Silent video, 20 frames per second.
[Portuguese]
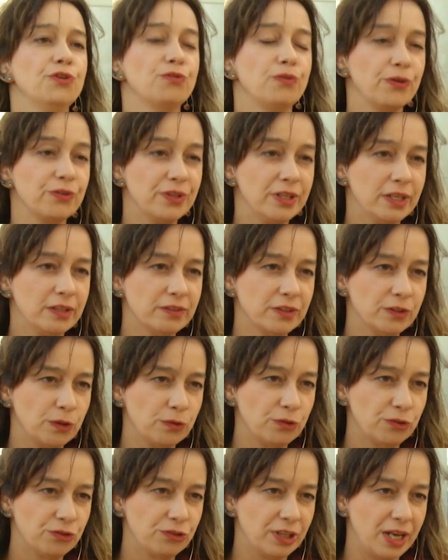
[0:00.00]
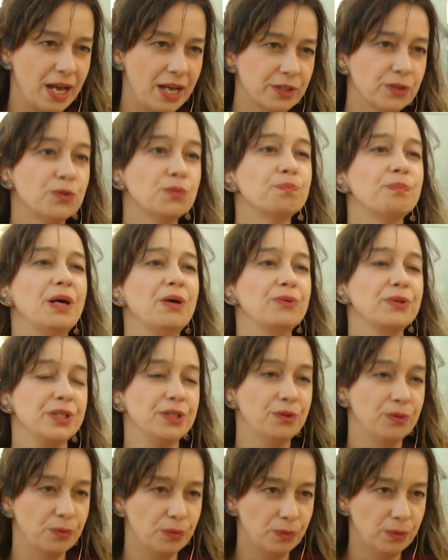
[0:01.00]
Festival Internacional de Teatro,
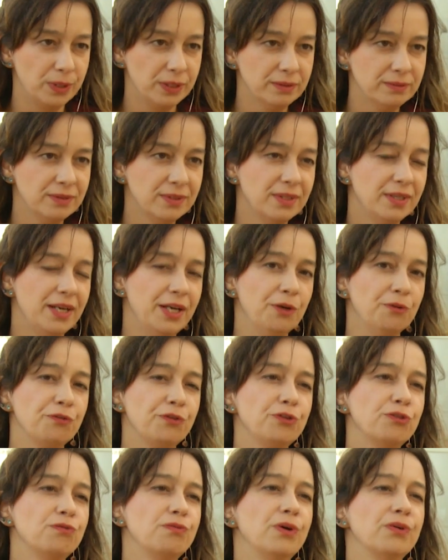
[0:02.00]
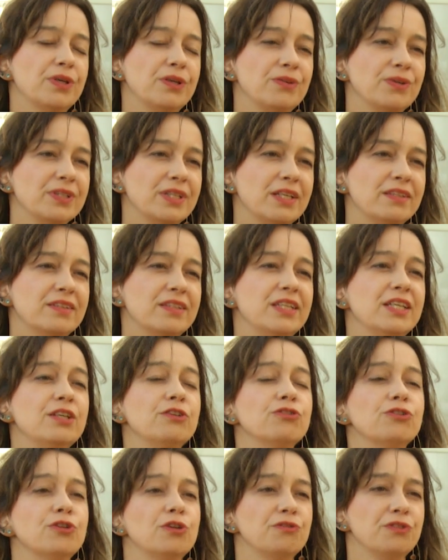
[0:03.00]
Palco e Rua. É um festival que acontece
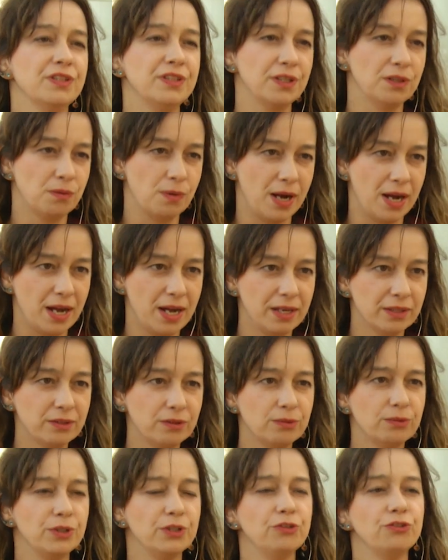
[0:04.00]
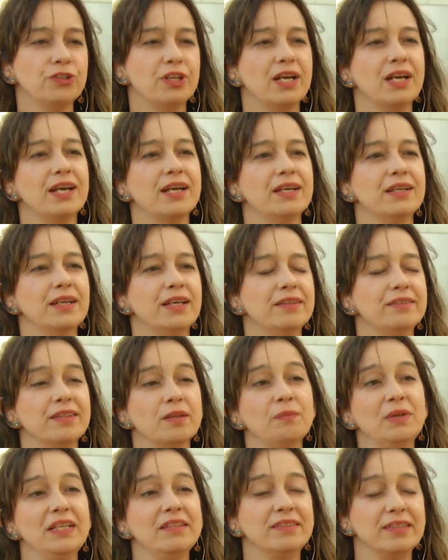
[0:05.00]
desde 94 e já é
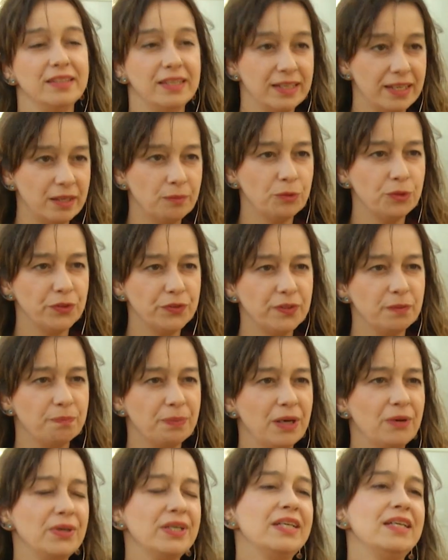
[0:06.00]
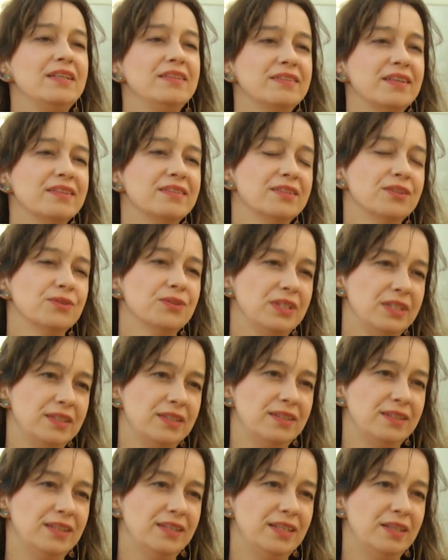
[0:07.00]
estabelecido em lei municipal a realização dele.